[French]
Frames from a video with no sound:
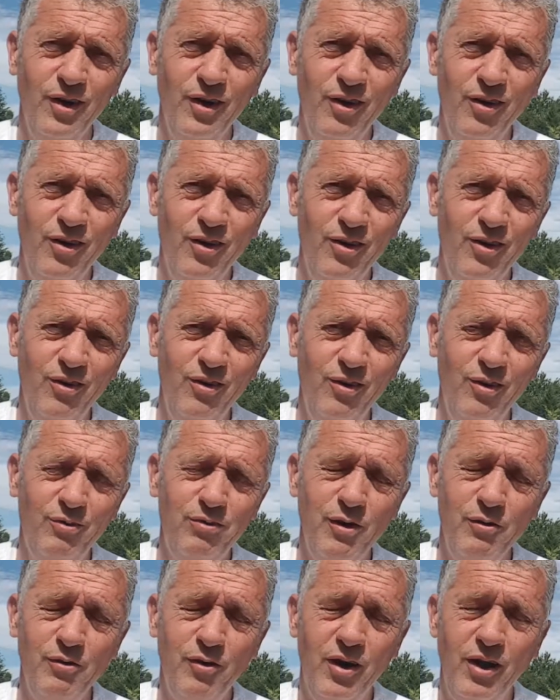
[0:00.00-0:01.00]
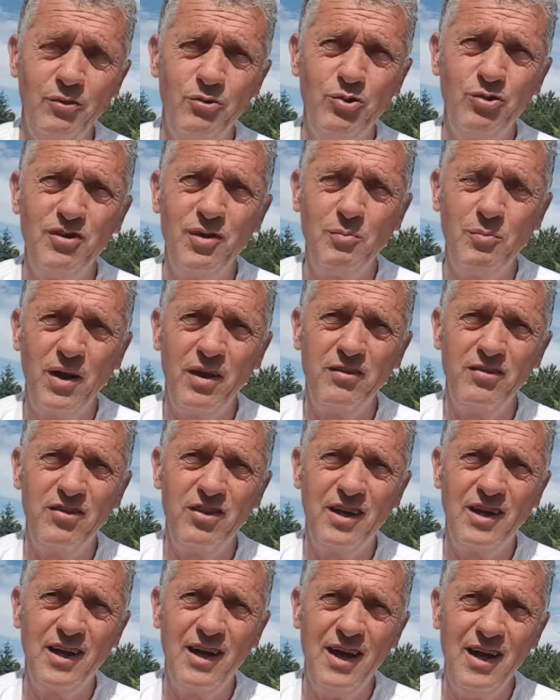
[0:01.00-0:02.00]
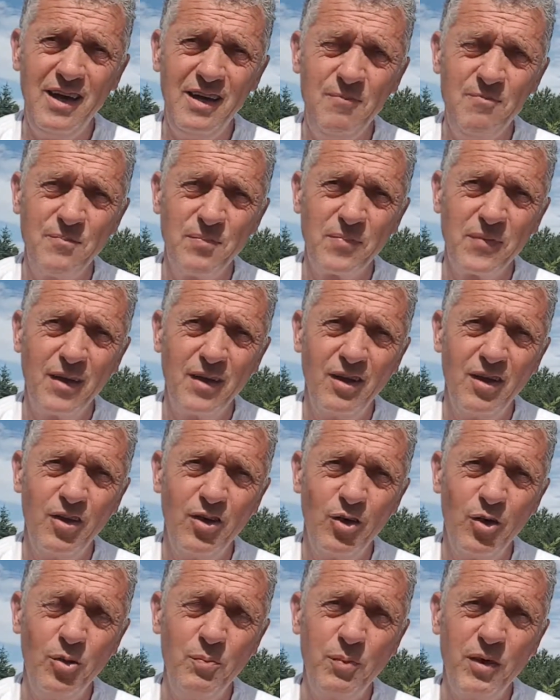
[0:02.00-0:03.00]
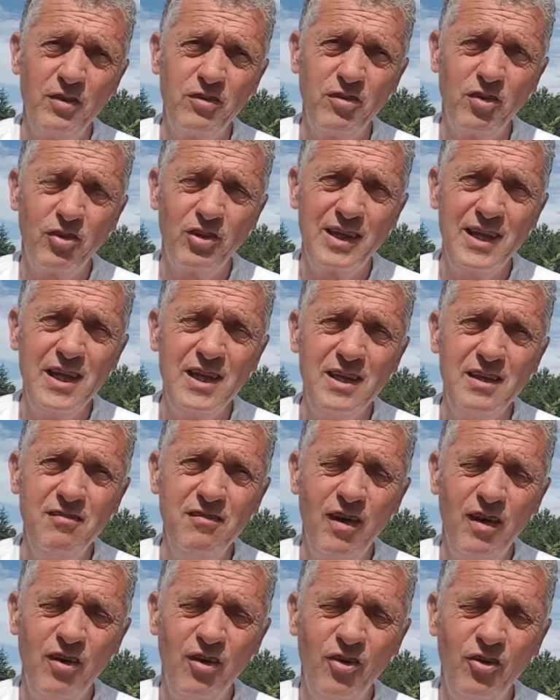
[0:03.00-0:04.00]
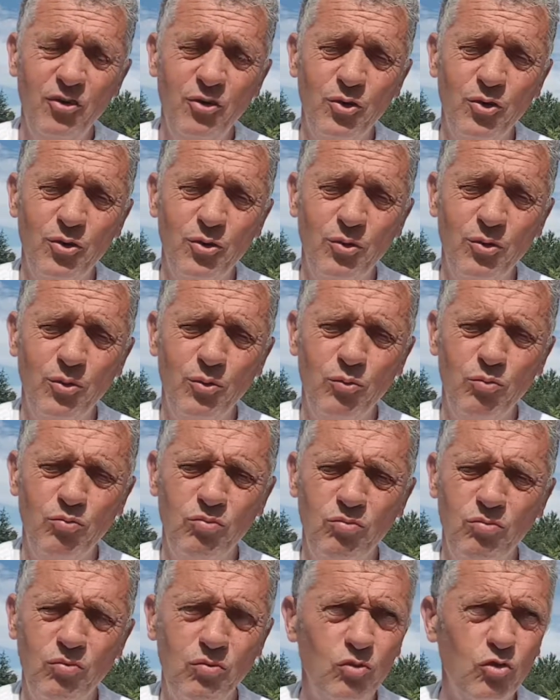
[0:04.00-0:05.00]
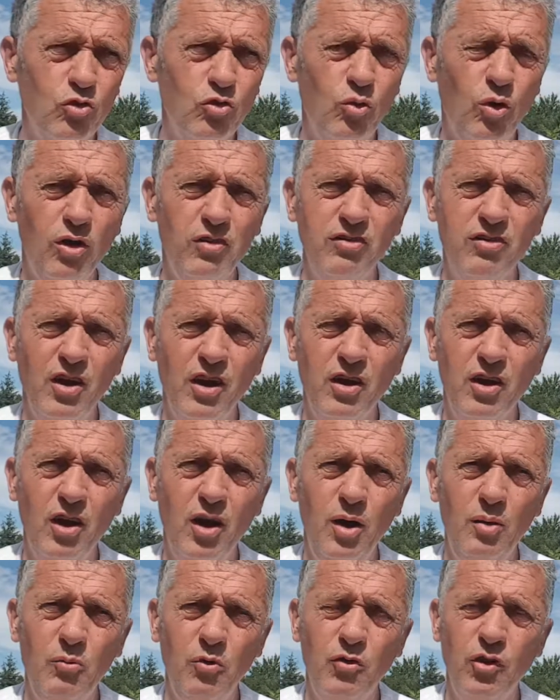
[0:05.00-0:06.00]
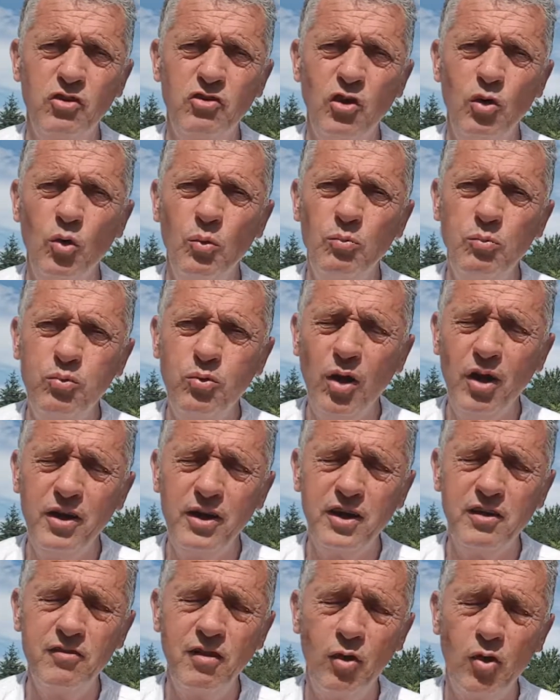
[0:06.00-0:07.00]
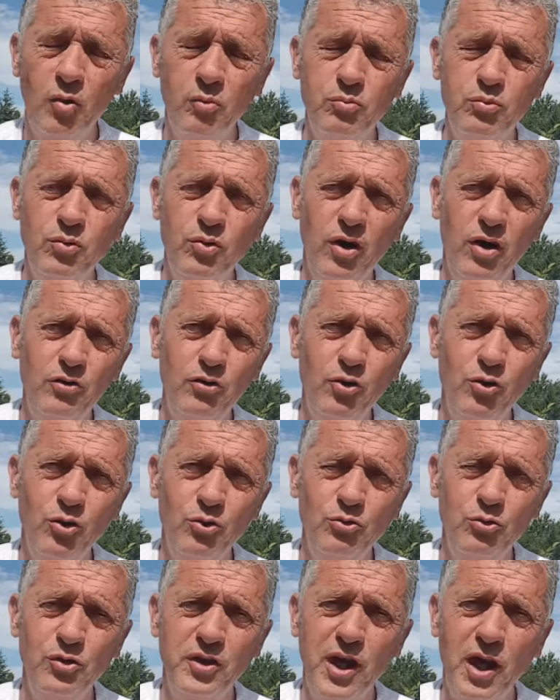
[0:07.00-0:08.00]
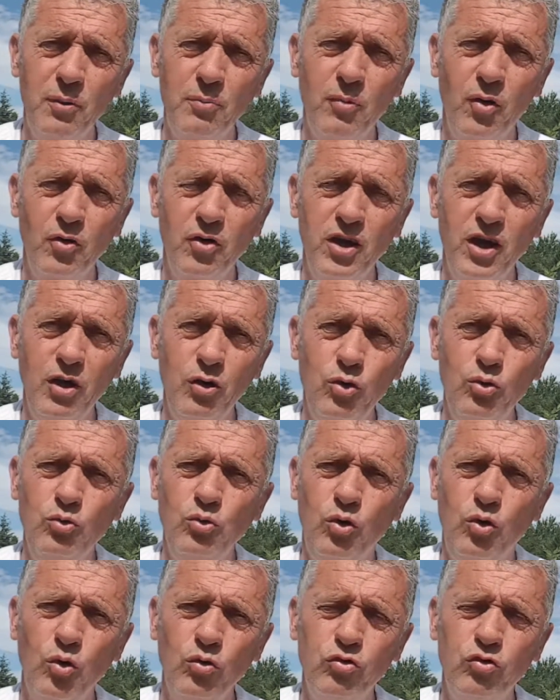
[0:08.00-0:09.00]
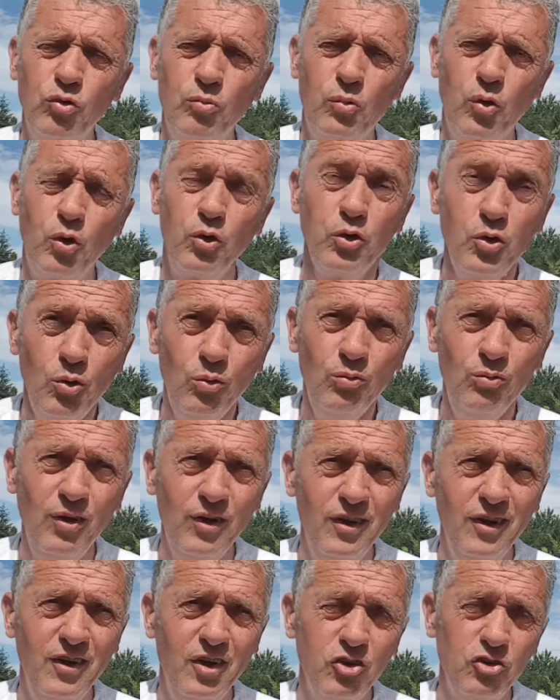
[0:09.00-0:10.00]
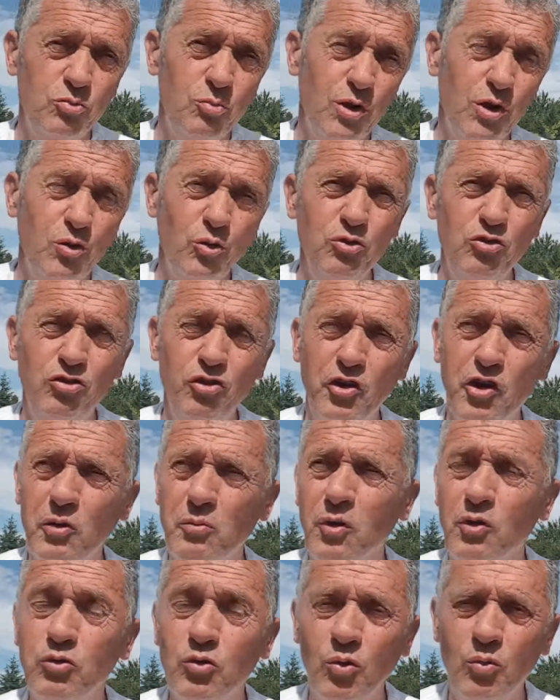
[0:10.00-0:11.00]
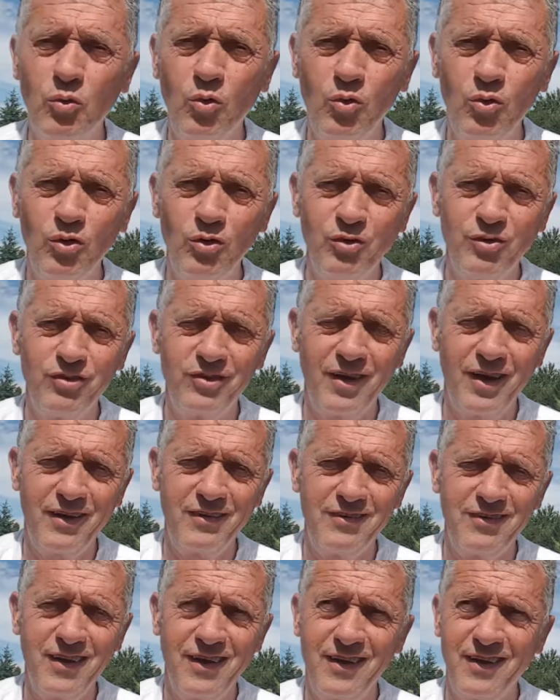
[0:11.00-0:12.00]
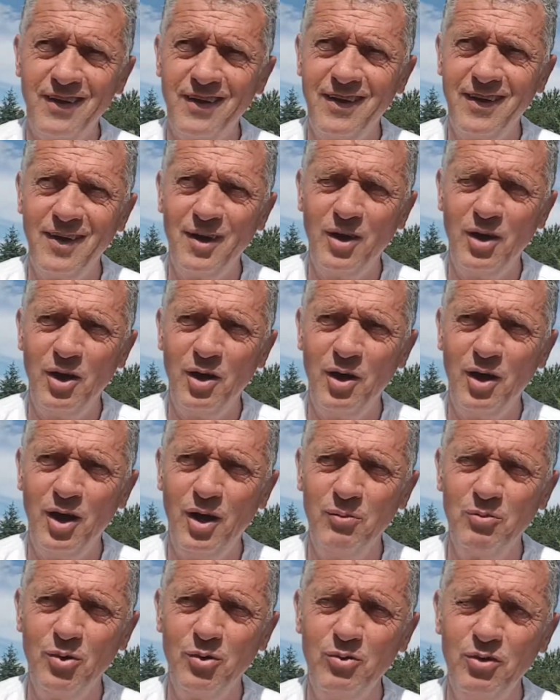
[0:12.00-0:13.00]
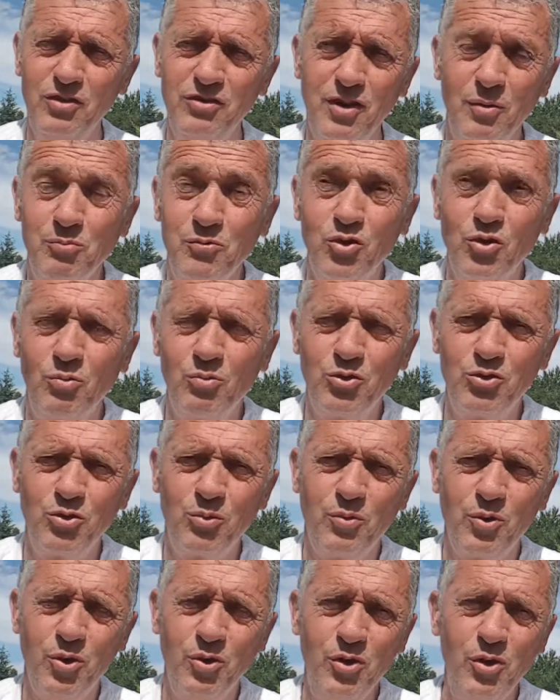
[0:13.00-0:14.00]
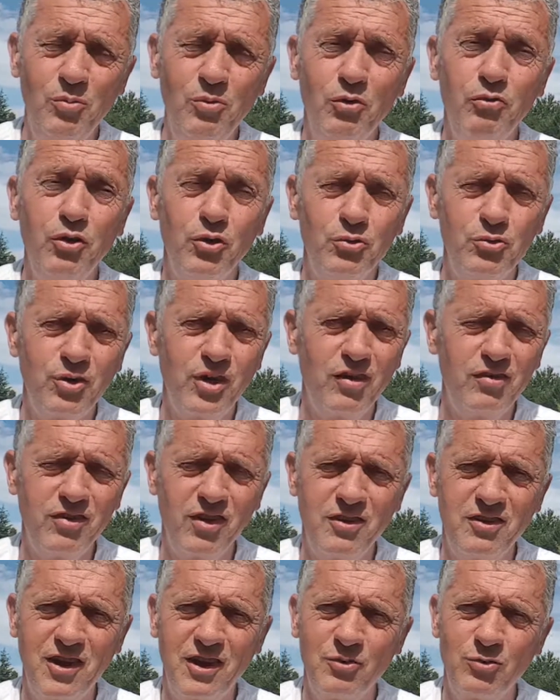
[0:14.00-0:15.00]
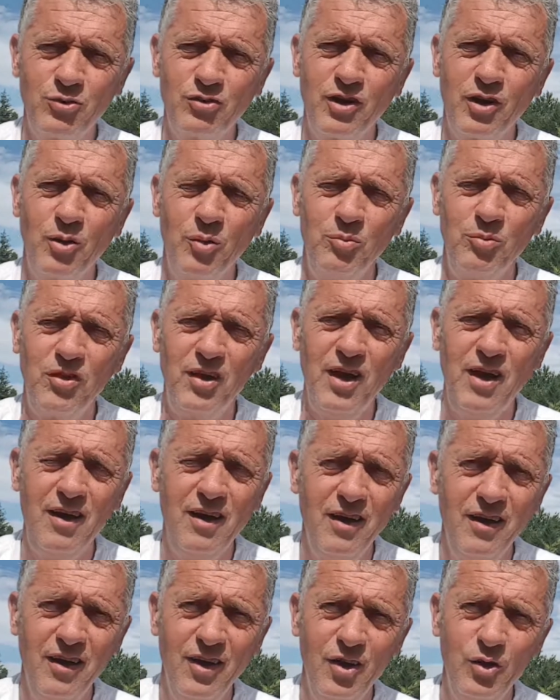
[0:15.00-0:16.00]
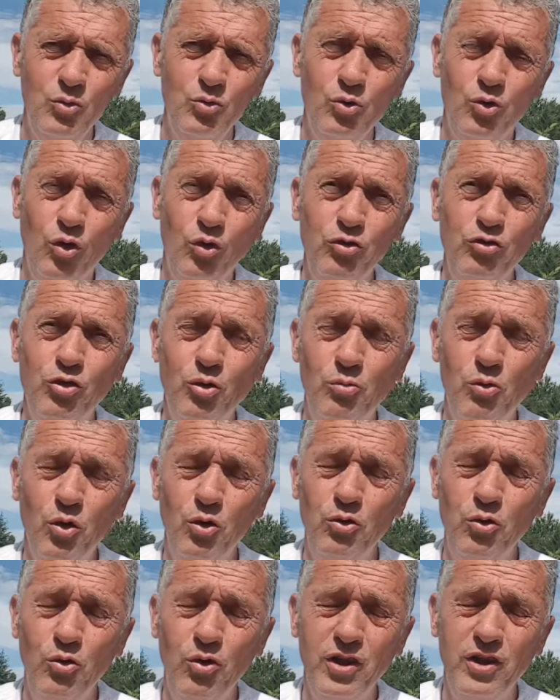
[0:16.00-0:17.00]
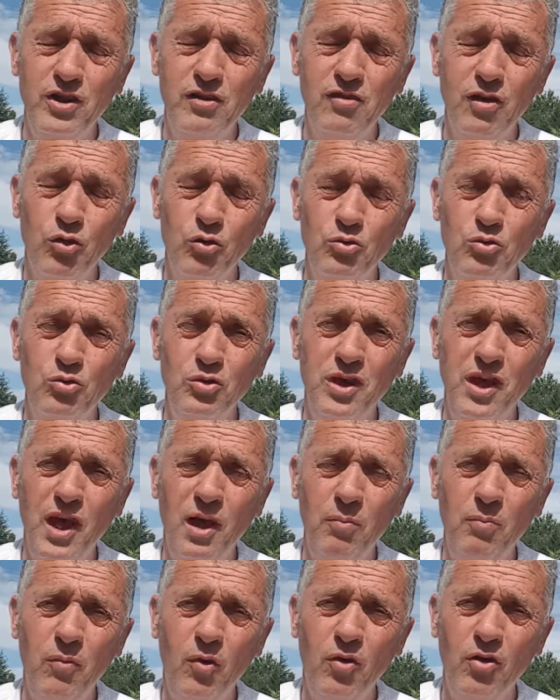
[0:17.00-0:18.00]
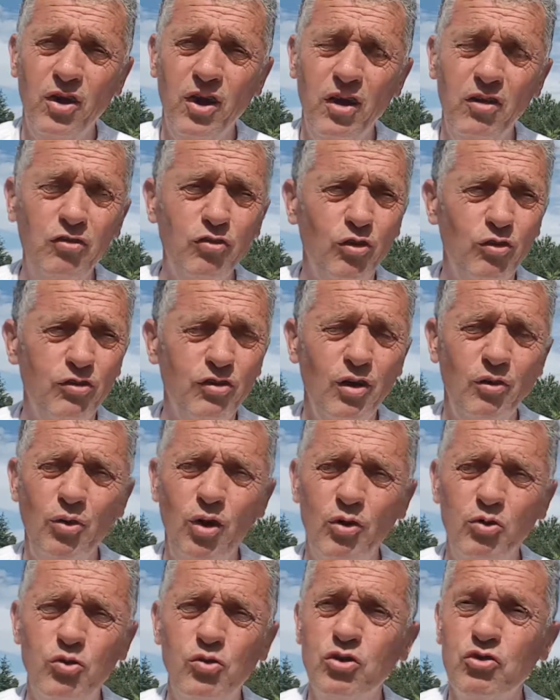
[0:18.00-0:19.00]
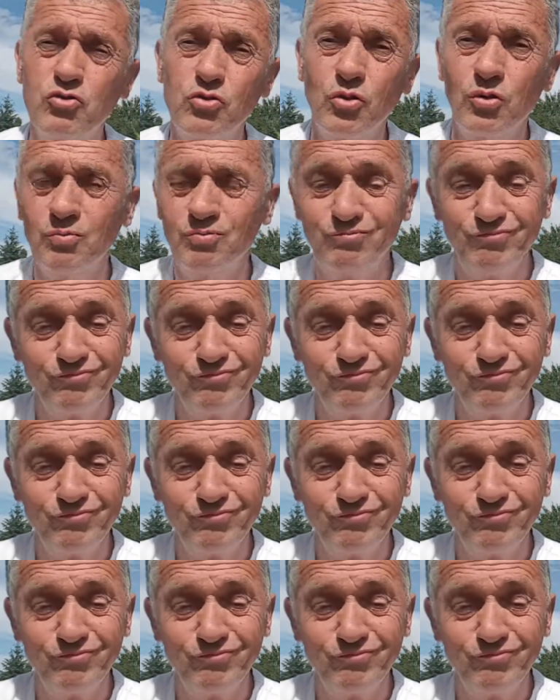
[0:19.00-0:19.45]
enfin voilà, tous ces plastiques-là représentent l'équivalent de je crois 5 grammes, enfin c'est le poids, l'équivalent en poids d'une carte bancaire que nous consommerions. Je mets le conditionnel parce que bon, euh, ça reste à, prouver, ça me semble surprenant, mais enfin en tout cas ça a été annoncé comme tel. Nous consommerions l'équivalent d'une carte bancaire sans le savoir tous les jours.